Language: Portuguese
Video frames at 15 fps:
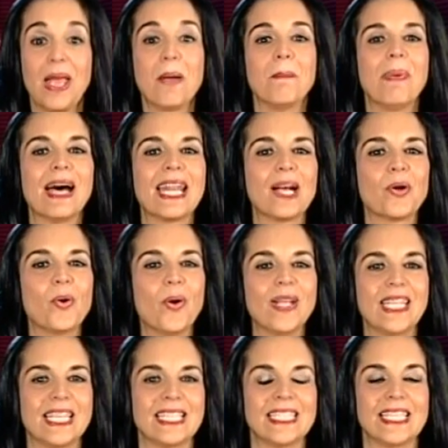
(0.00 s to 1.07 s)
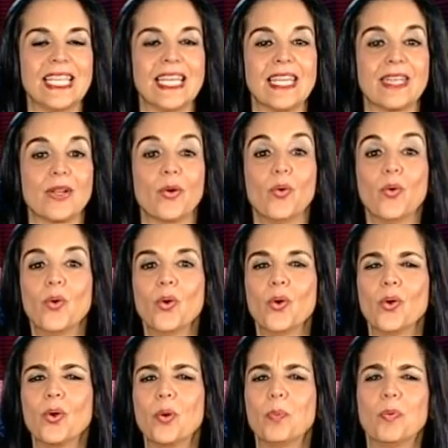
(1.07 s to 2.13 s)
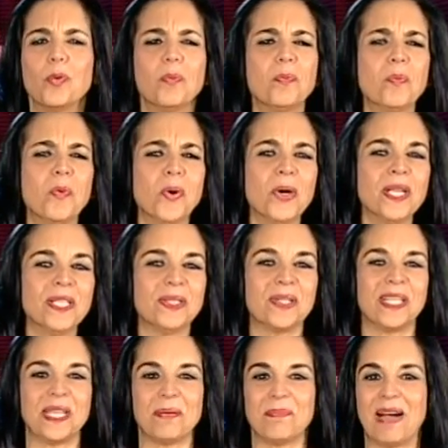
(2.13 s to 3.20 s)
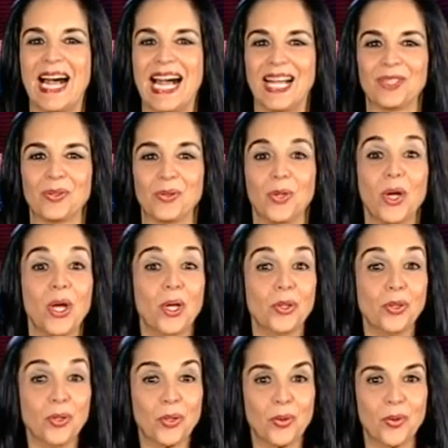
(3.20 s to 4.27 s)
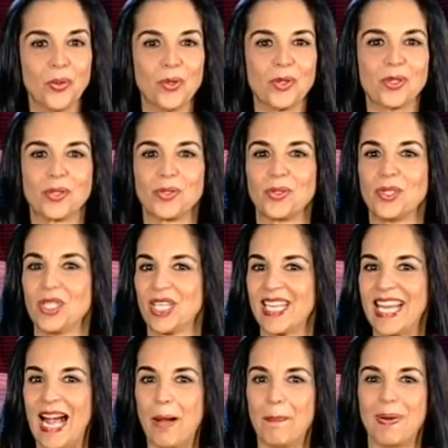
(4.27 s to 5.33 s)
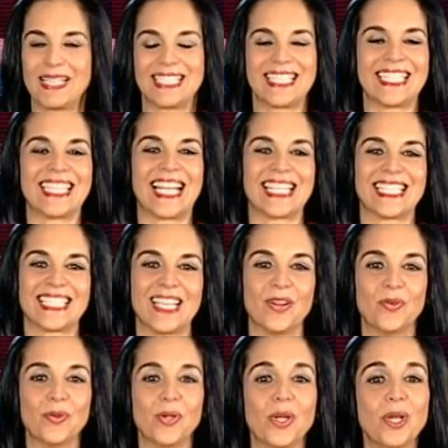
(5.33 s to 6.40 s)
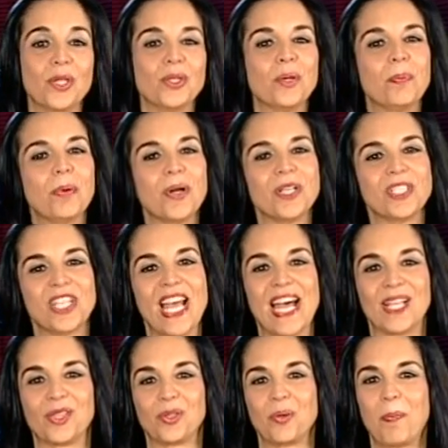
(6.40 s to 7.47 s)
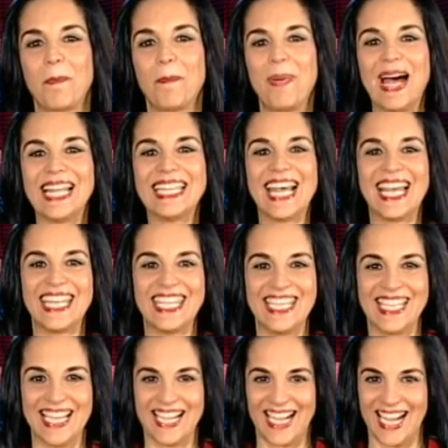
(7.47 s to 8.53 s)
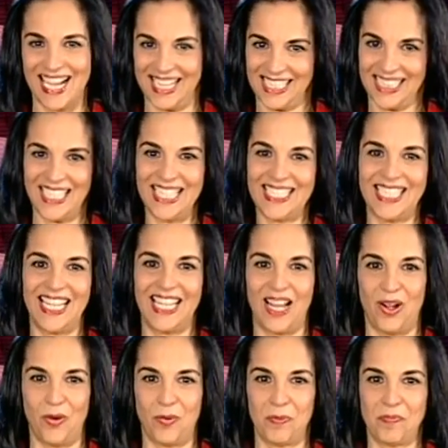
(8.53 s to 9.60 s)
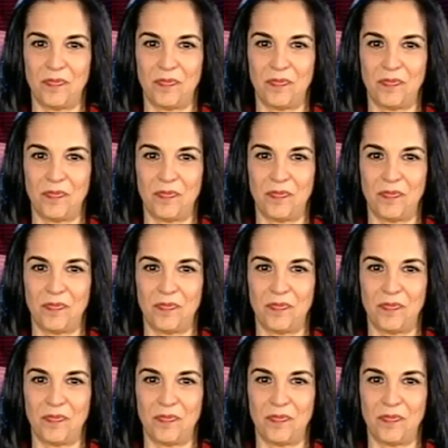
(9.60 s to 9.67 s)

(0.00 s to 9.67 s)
para conhecer um grupo muito animado do curso de capacitação do projeto Padaria Artesanal.